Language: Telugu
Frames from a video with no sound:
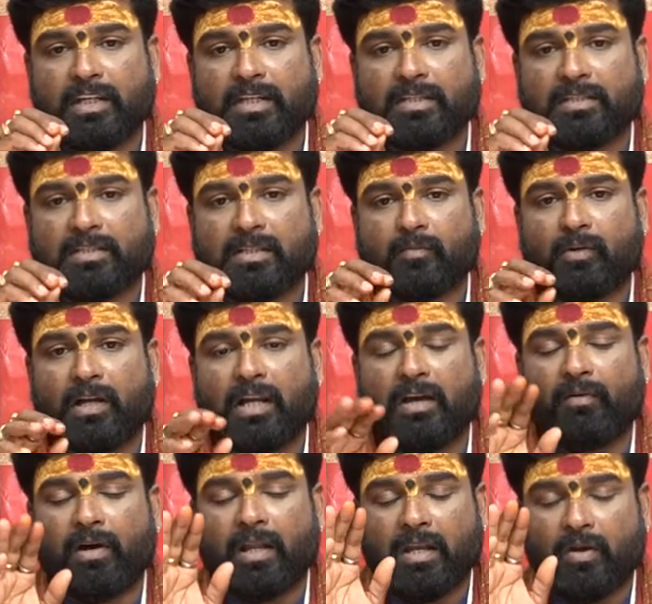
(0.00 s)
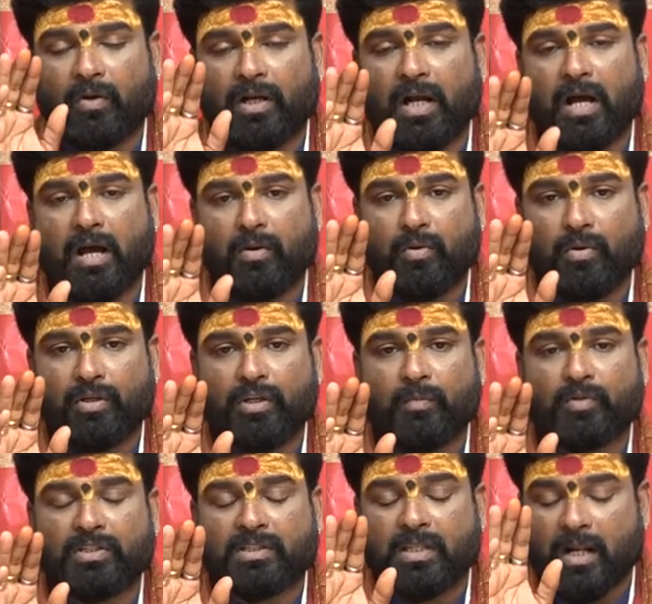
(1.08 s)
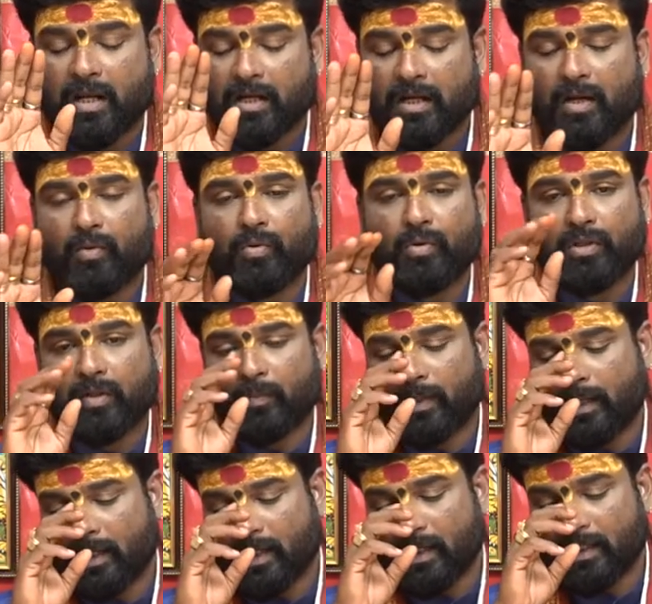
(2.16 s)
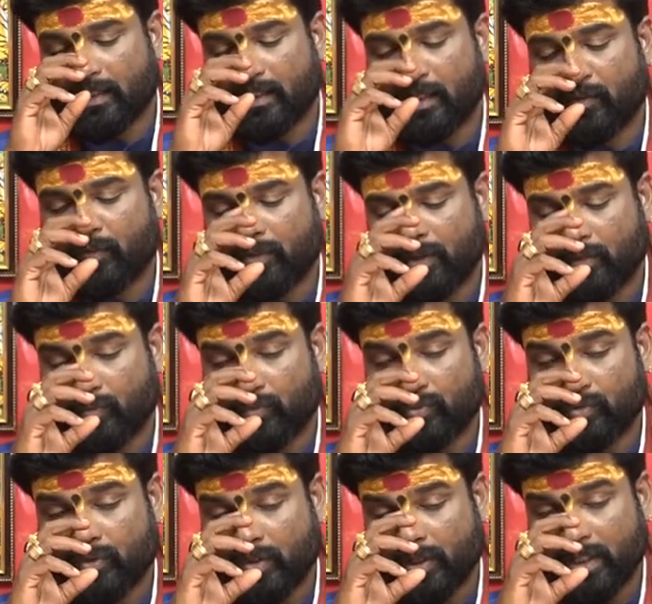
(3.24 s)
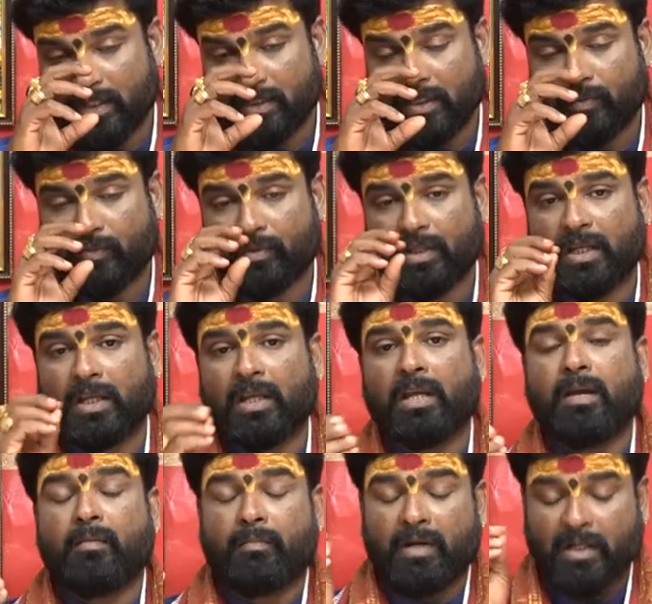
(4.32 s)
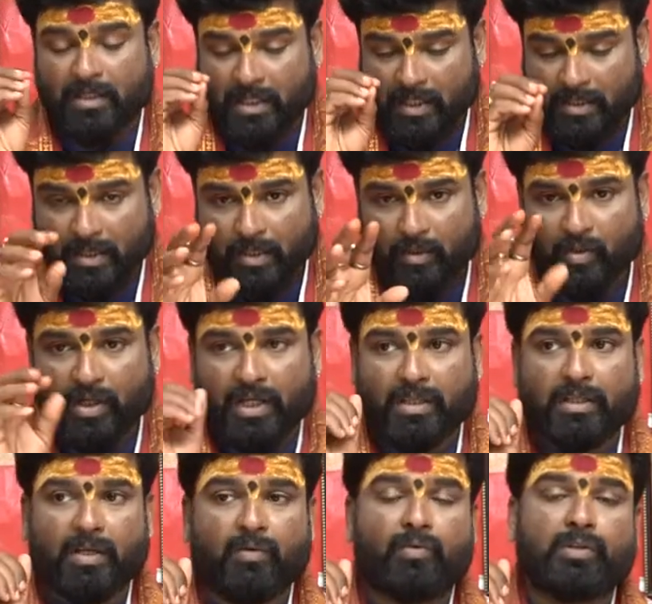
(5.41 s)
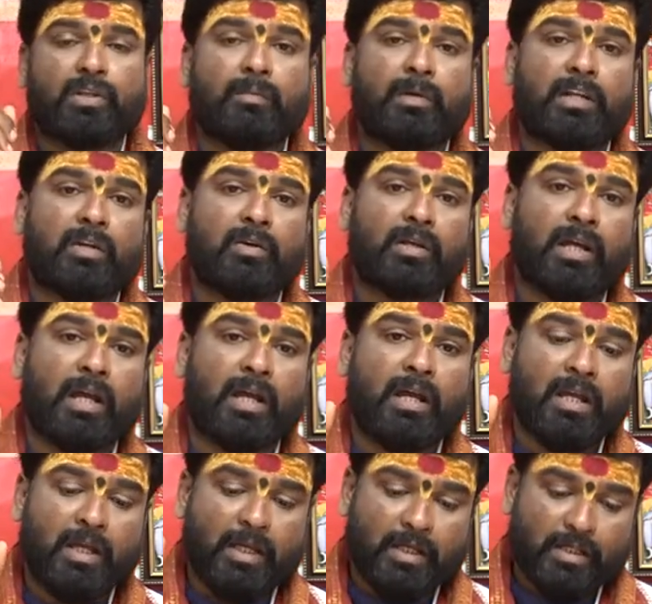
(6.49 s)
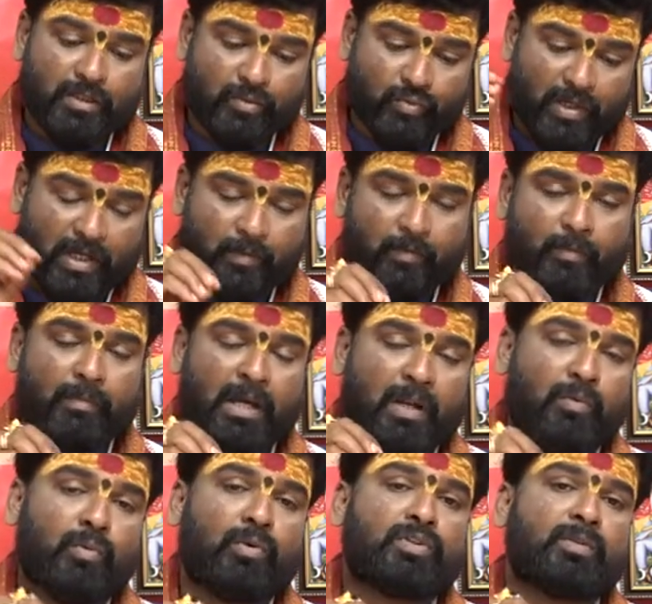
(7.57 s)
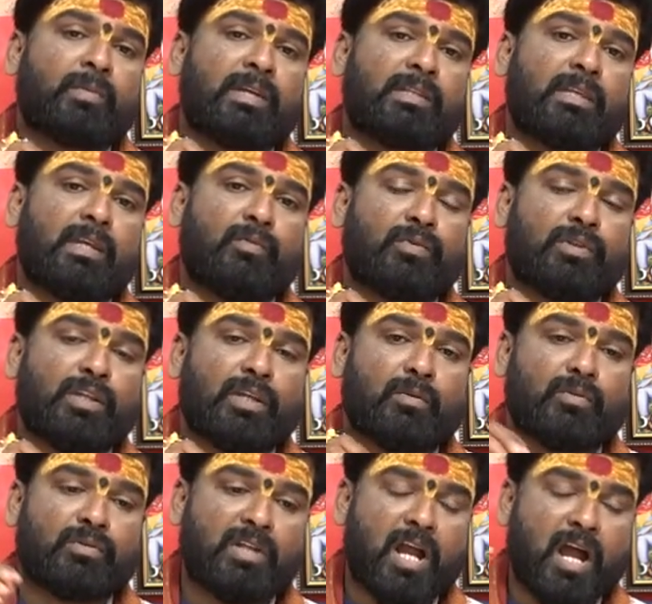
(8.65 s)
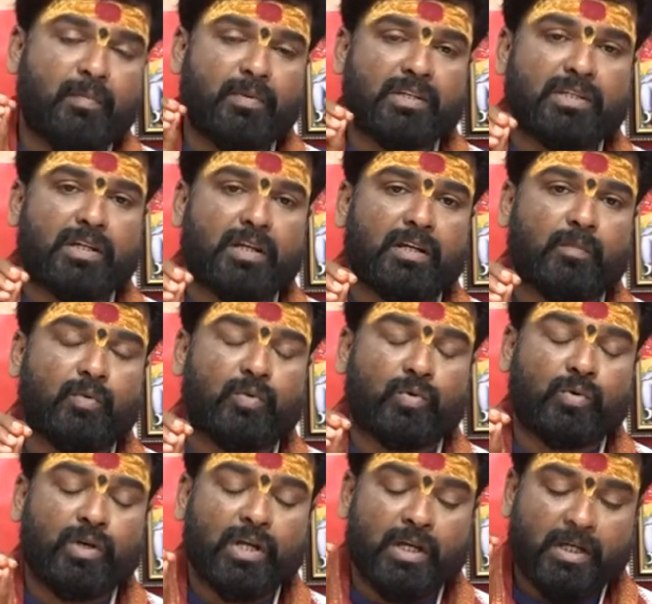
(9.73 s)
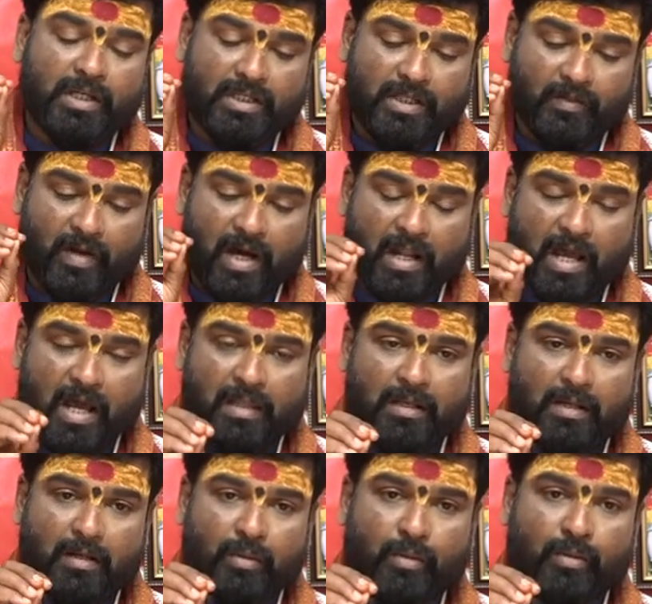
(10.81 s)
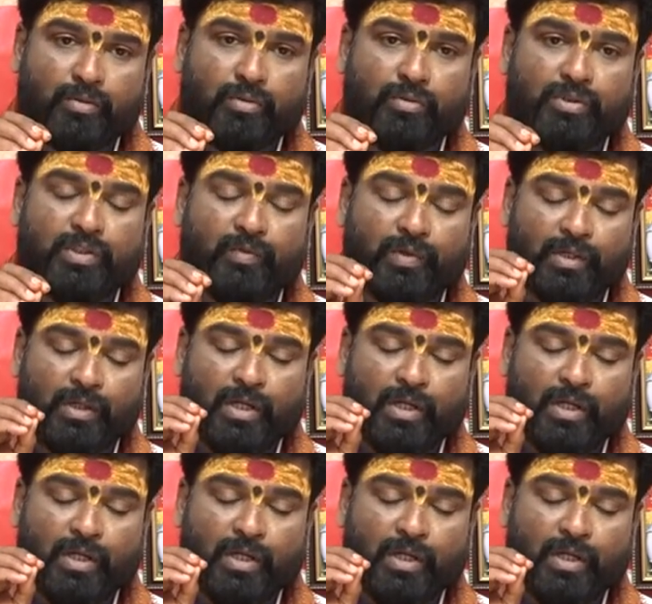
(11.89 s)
చేయించడం వల్ల వారి యొక్క ఆరోగ్యము స్థిరంగా ఉంటుంది పిల్లలకైతే ఉంది వృద్ధులకైతే ఉంది మన తల్లిదండ్రులకైతే ఉంది మన యొక్క స్వయం మన కోసమైతే ఉంది రుద్రాభిషేకము శివారాధన రోజు శివ